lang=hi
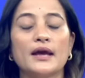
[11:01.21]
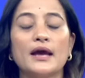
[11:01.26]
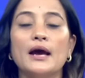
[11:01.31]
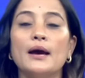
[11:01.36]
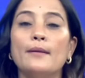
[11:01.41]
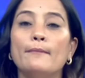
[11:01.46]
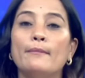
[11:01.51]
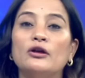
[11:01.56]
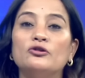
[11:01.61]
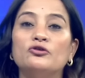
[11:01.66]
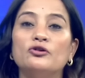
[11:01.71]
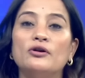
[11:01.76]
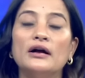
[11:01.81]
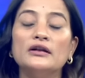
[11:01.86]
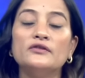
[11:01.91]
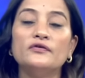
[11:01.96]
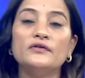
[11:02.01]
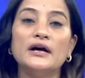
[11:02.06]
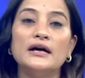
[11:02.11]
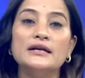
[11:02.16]
बद्रीनाथ
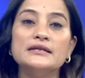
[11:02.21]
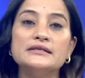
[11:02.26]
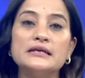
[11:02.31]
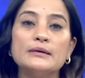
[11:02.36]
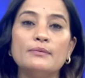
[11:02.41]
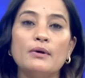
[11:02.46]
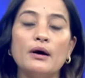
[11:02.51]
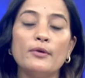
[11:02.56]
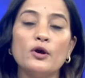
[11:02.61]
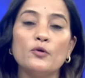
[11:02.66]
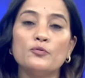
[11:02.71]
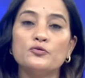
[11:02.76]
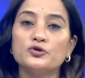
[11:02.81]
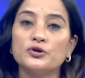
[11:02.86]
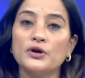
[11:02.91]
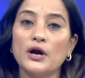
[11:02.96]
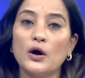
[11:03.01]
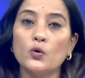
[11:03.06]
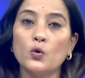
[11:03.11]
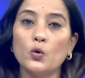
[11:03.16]
विधानसभा में
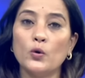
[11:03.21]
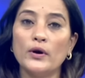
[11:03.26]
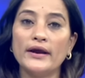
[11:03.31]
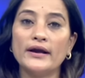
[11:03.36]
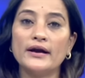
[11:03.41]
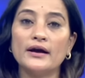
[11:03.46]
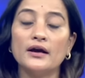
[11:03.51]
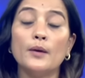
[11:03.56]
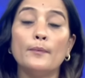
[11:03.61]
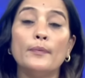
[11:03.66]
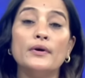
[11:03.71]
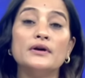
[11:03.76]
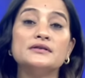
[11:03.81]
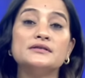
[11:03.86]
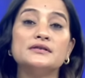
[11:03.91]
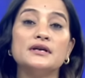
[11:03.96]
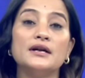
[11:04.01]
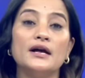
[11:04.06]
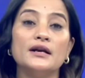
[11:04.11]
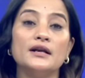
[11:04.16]
उपचुनाव को लेकर अपर
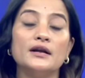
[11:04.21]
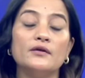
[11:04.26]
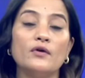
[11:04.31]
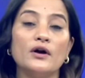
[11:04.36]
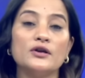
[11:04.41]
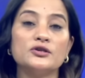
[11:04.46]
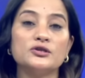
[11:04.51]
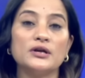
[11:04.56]
जिला निर्वाचन